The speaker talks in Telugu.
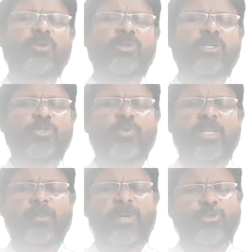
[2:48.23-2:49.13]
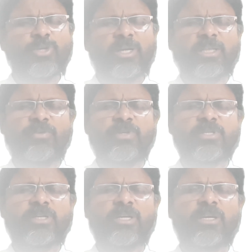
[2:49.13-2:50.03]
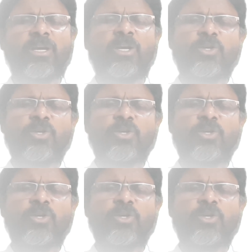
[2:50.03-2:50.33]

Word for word: జరుగుతున్న సువార్త పరిచయలు దీవించండి